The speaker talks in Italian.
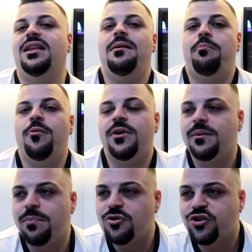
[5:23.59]
tempo
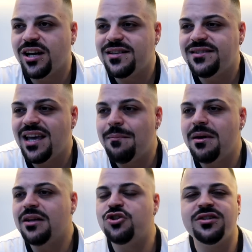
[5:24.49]
per, per giocare
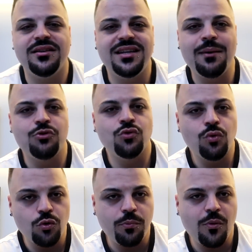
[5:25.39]
insieme, ci sentiamo su un
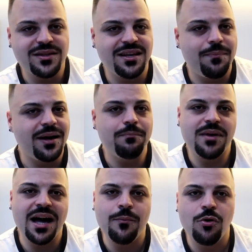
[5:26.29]
gruppo WhatsApp che
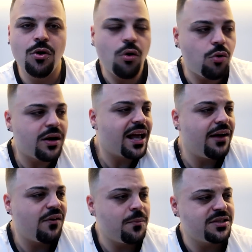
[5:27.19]
abbiamo, oh
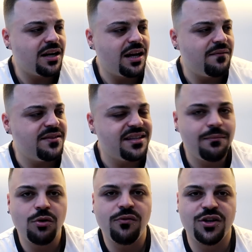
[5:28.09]
raga, famose la live
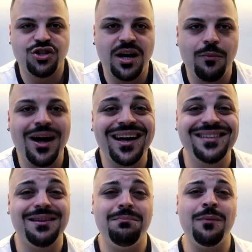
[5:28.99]
insieme, lo facciamo, anche
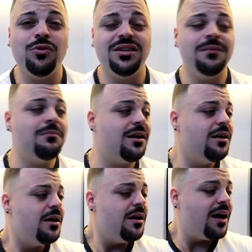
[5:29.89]
se abbiamo team
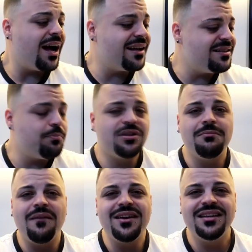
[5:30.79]
anche se
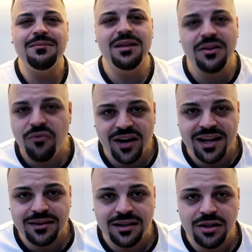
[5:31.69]
potremmo avere team
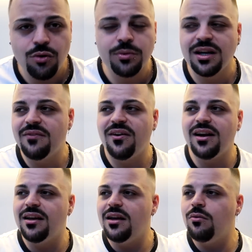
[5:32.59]
differenti, io potrei
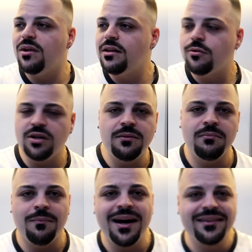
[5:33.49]
fare un altro
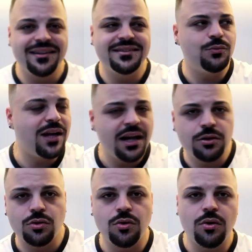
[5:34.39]
team, Martex un
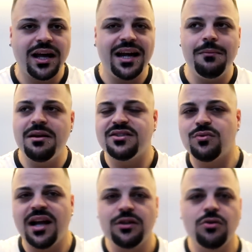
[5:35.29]
altro, Calabres un
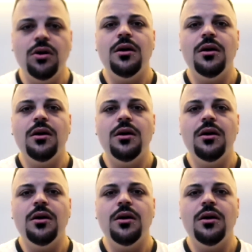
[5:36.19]
altro,